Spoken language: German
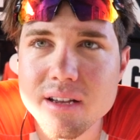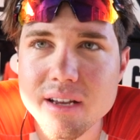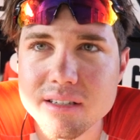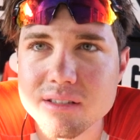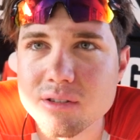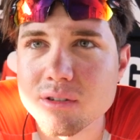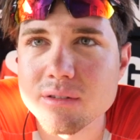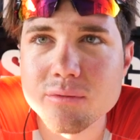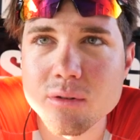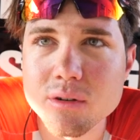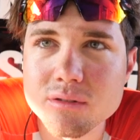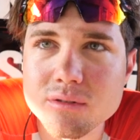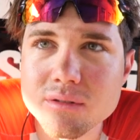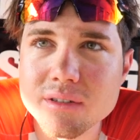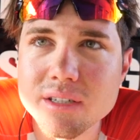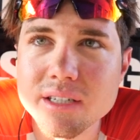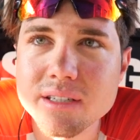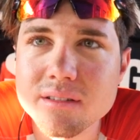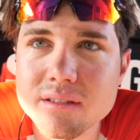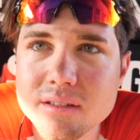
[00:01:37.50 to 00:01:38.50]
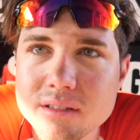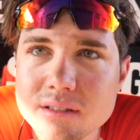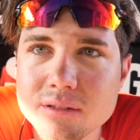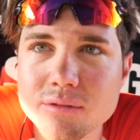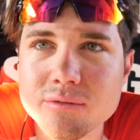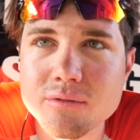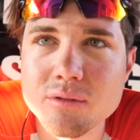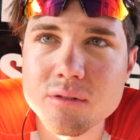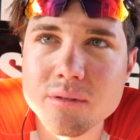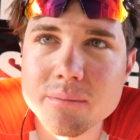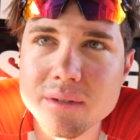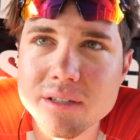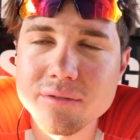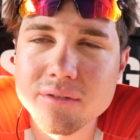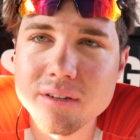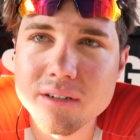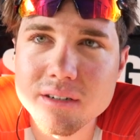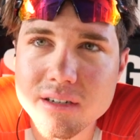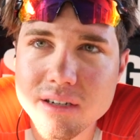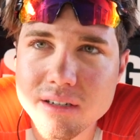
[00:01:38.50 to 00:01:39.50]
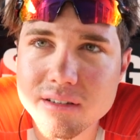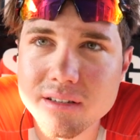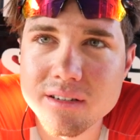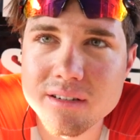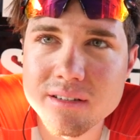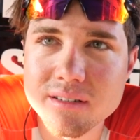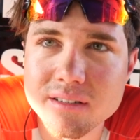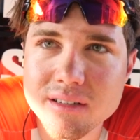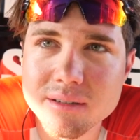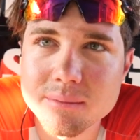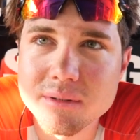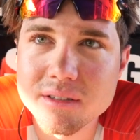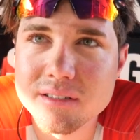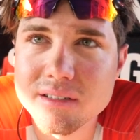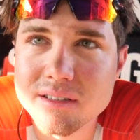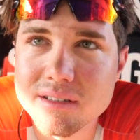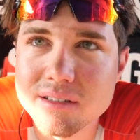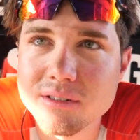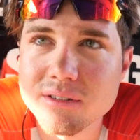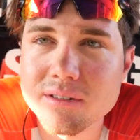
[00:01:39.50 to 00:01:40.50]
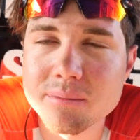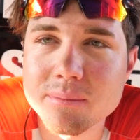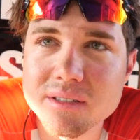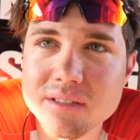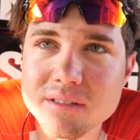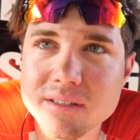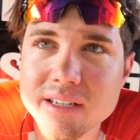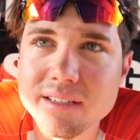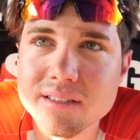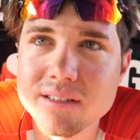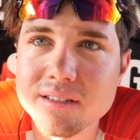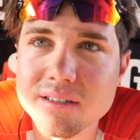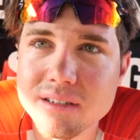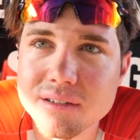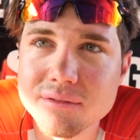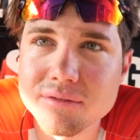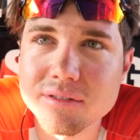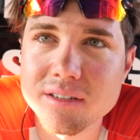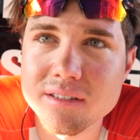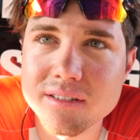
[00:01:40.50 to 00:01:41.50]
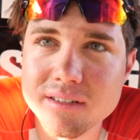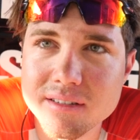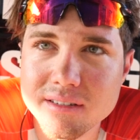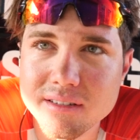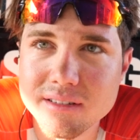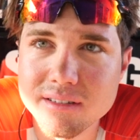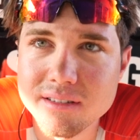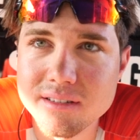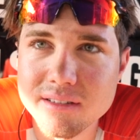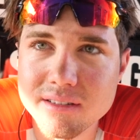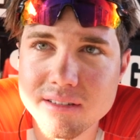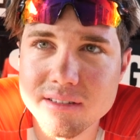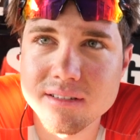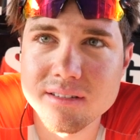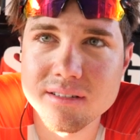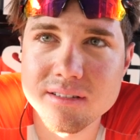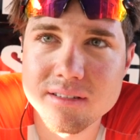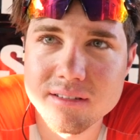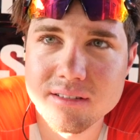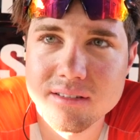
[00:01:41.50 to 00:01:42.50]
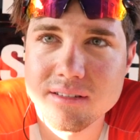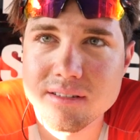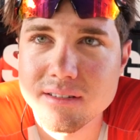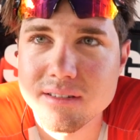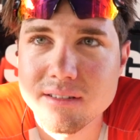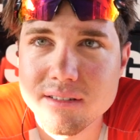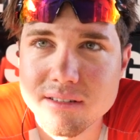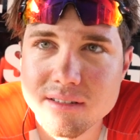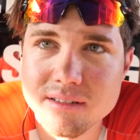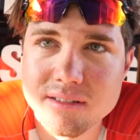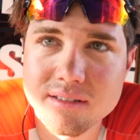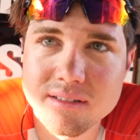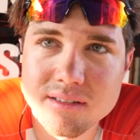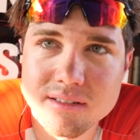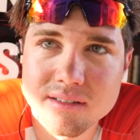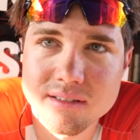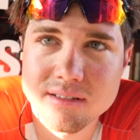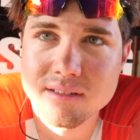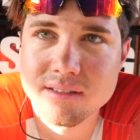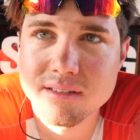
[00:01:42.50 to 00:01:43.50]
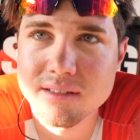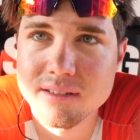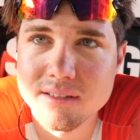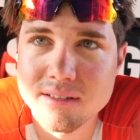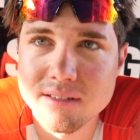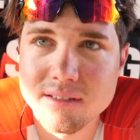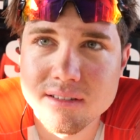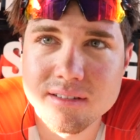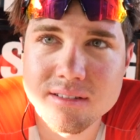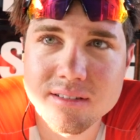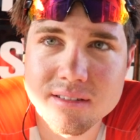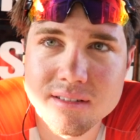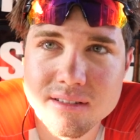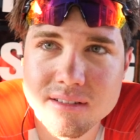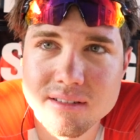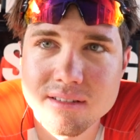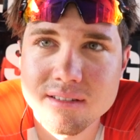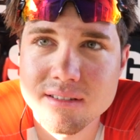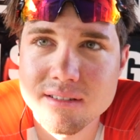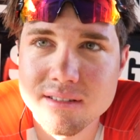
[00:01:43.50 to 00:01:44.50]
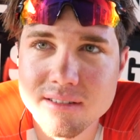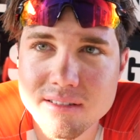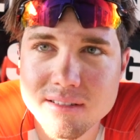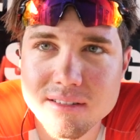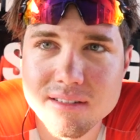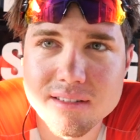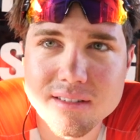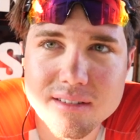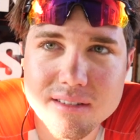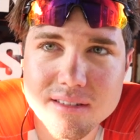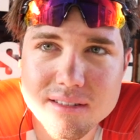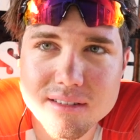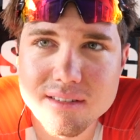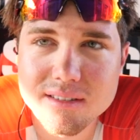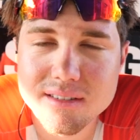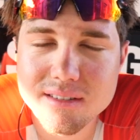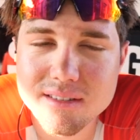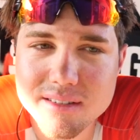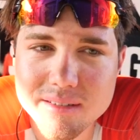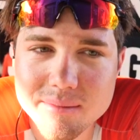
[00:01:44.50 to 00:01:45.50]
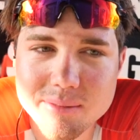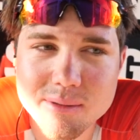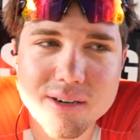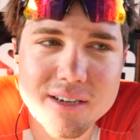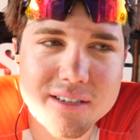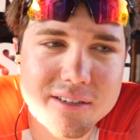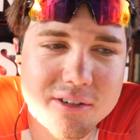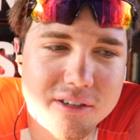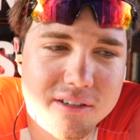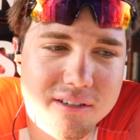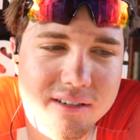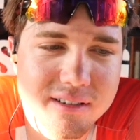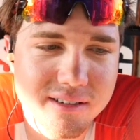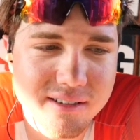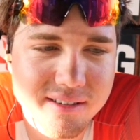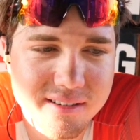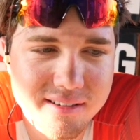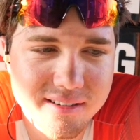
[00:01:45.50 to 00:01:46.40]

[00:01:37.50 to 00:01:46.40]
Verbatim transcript: erst so im virtual rennen, also vorne mitfahren kann, gibt es sich noch ein bisschen extra Kraft. Und jetzt Skala 1 bis 10, wie tot bist du jetzt? Boah, nein.